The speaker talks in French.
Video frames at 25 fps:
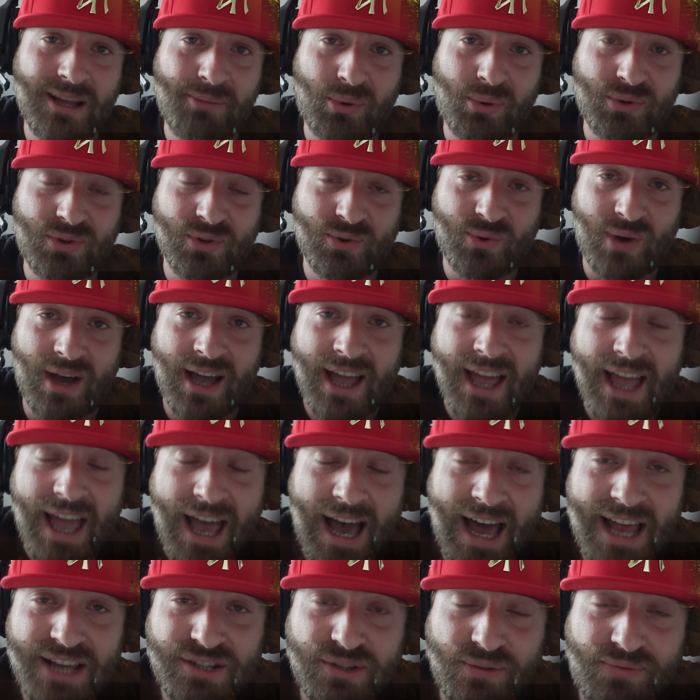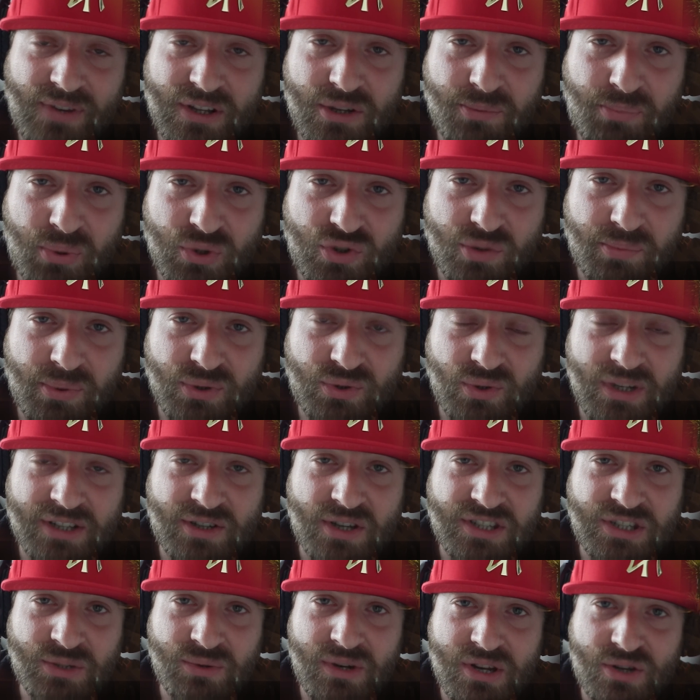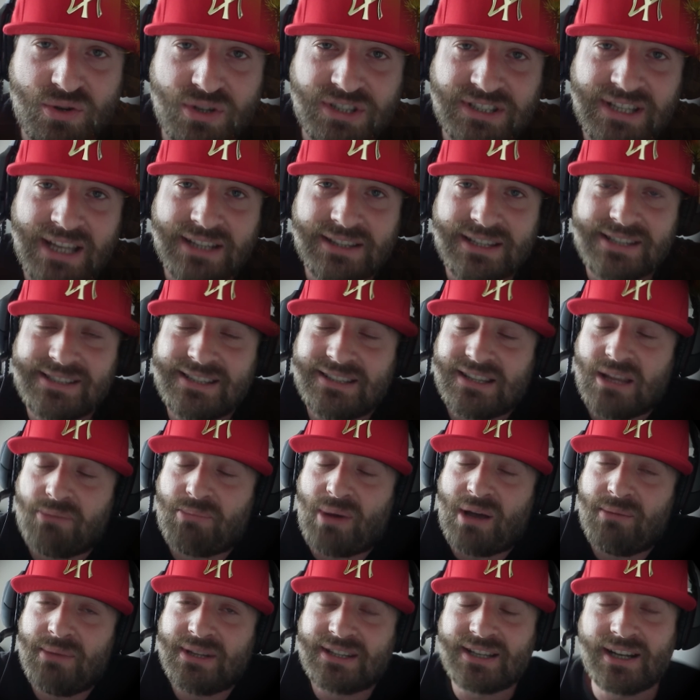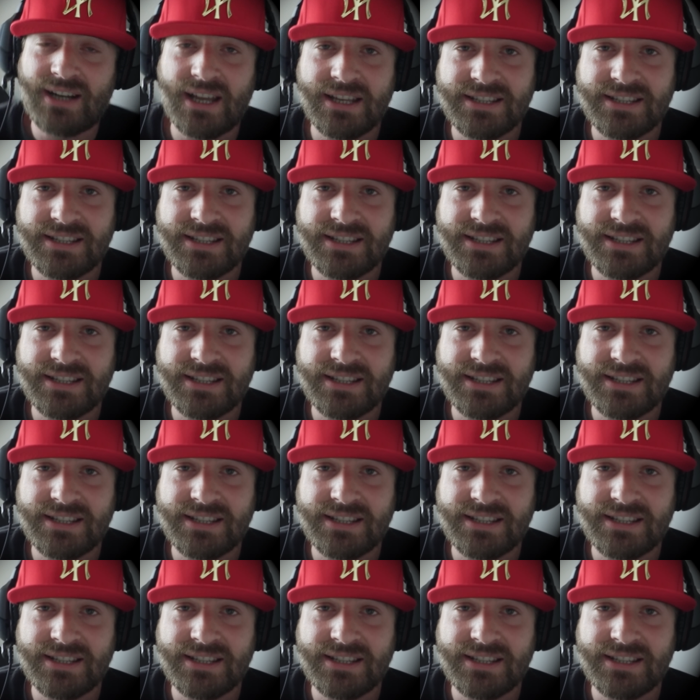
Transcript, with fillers: N'importe quoi Allez je fais du poutou poutou les coquinous, les coquinettes N'hésitez pas à mettre un